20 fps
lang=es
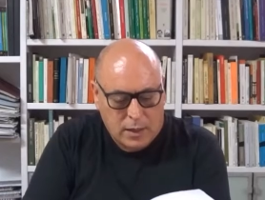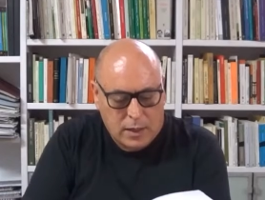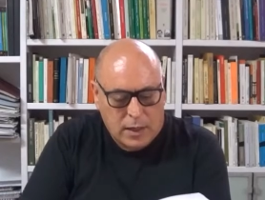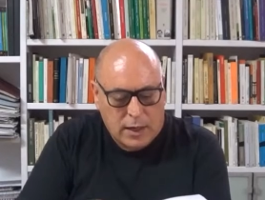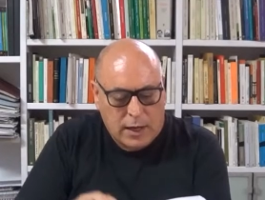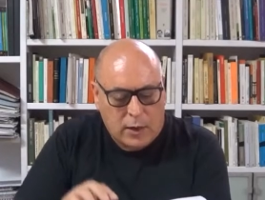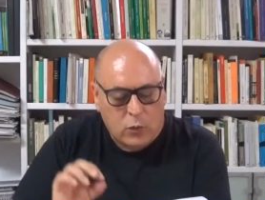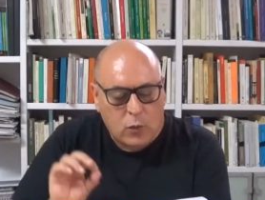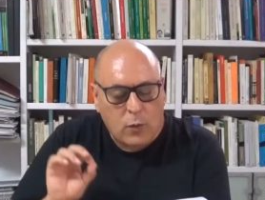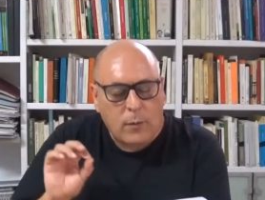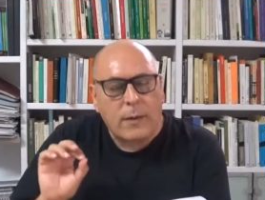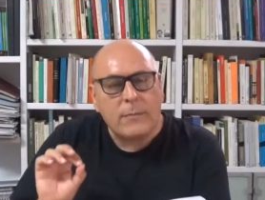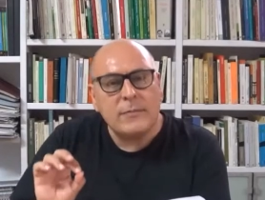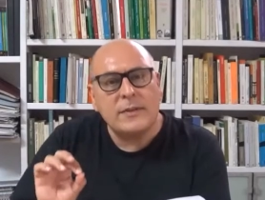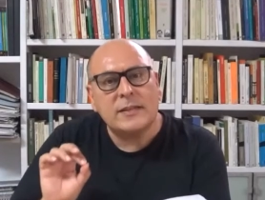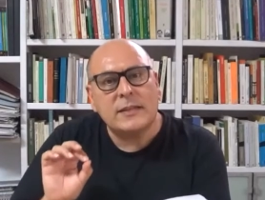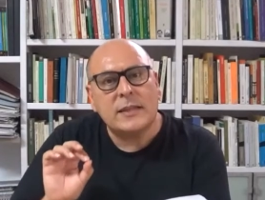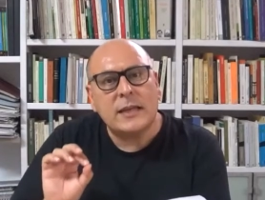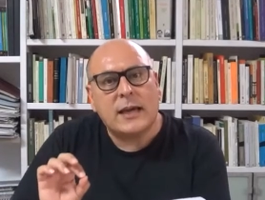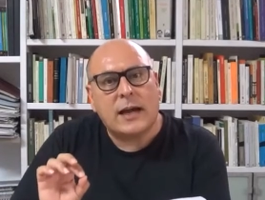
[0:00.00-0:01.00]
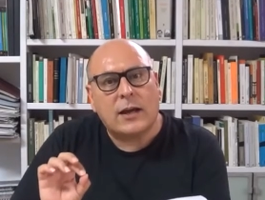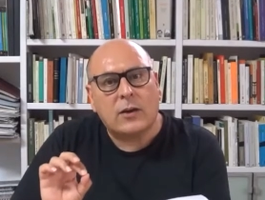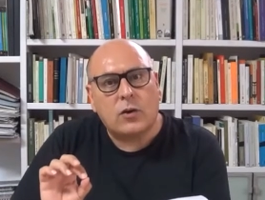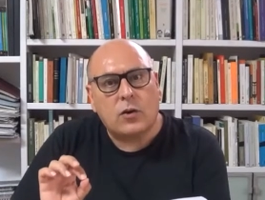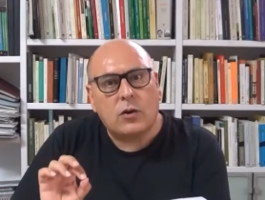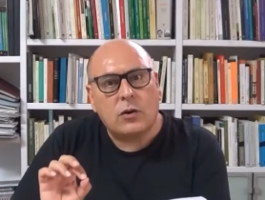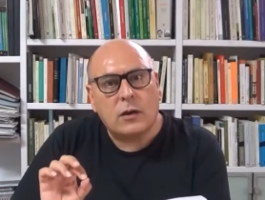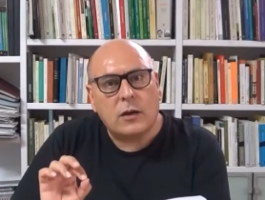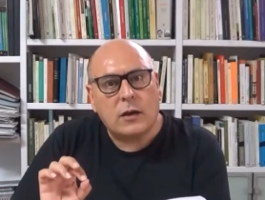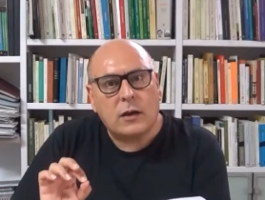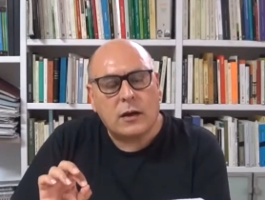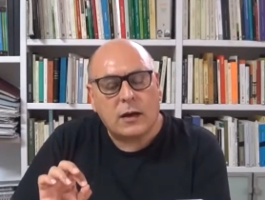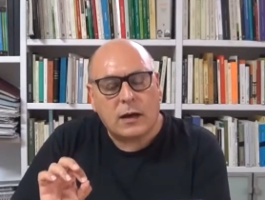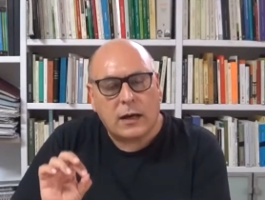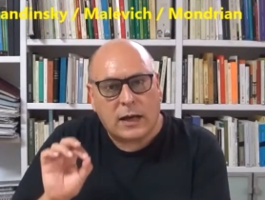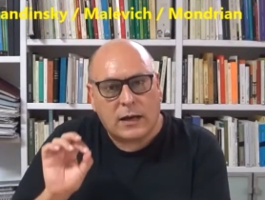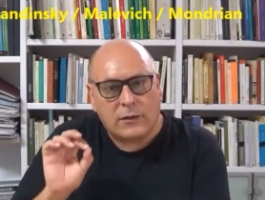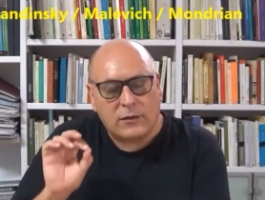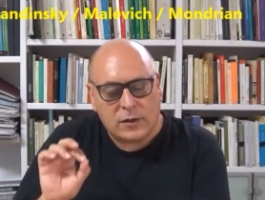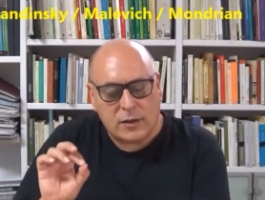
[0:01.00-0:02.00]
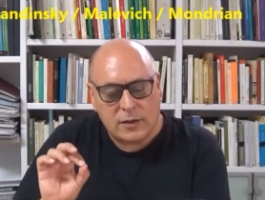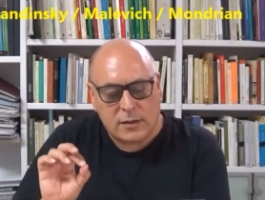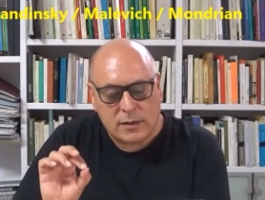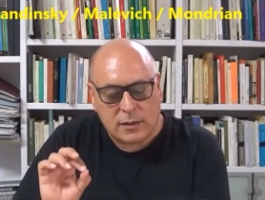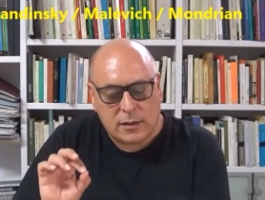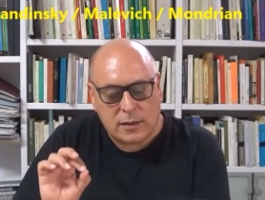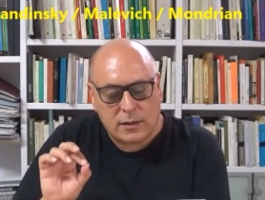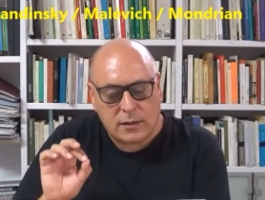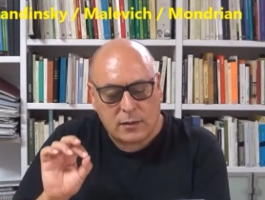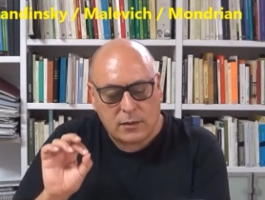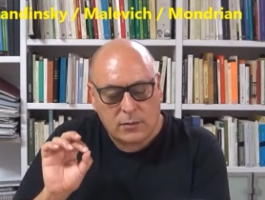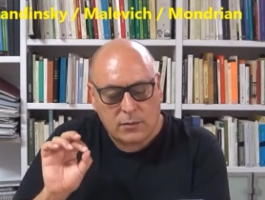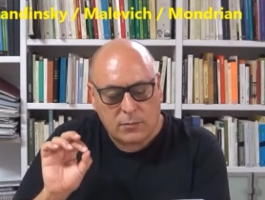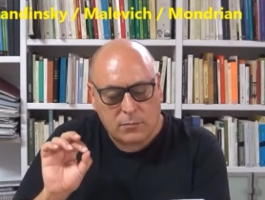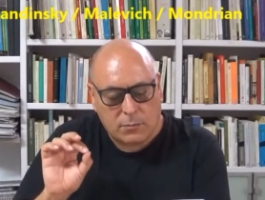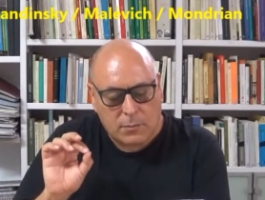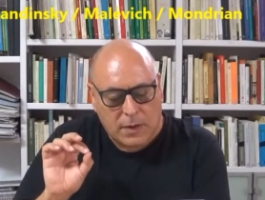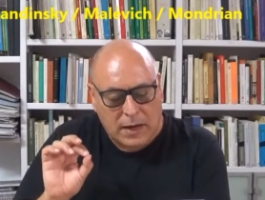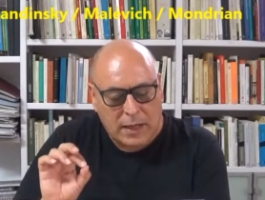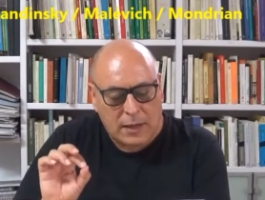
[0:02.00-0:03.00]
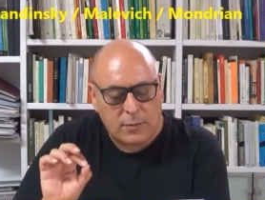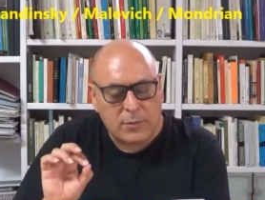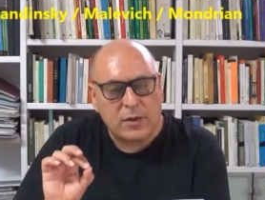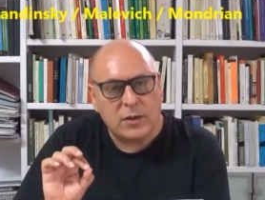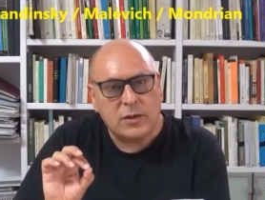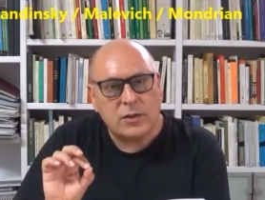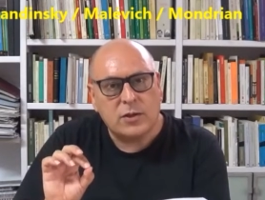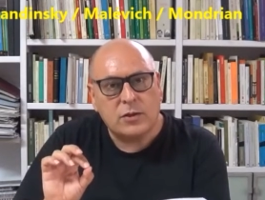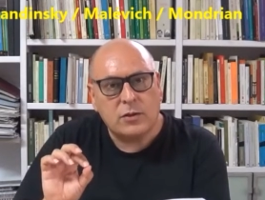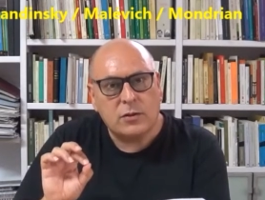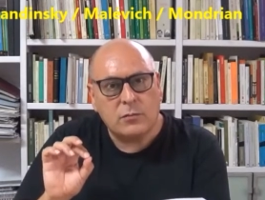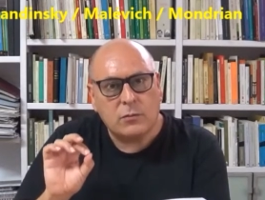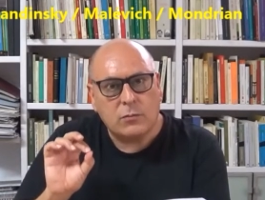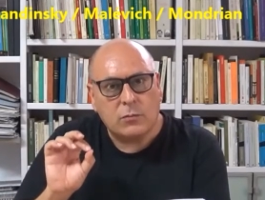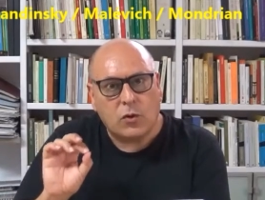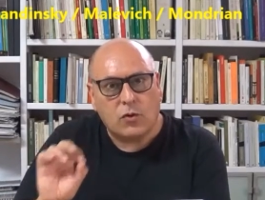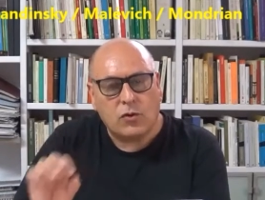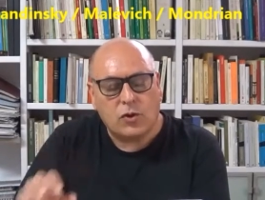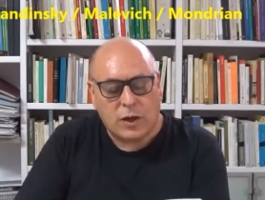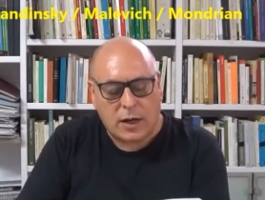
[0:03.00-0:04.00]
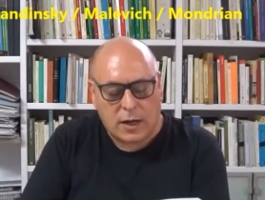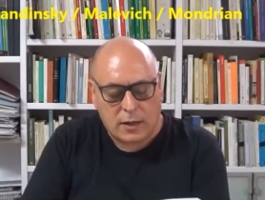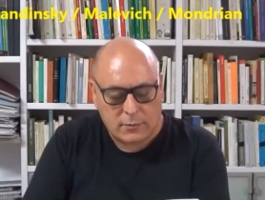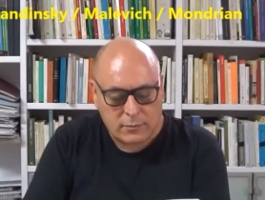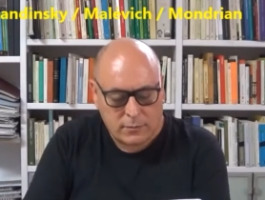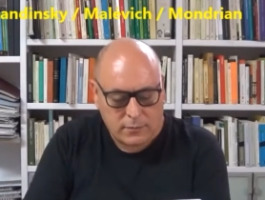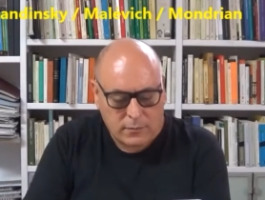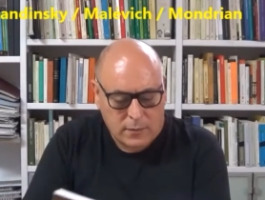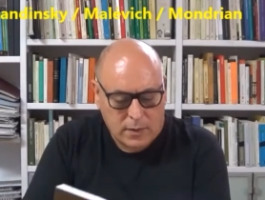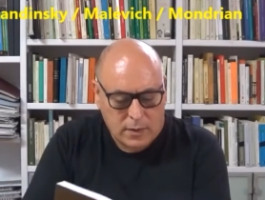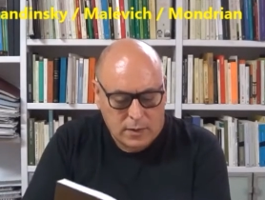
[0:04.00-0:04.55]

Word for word: La nueva mística nórdica, Kandinsky, Malevich, Mondrian,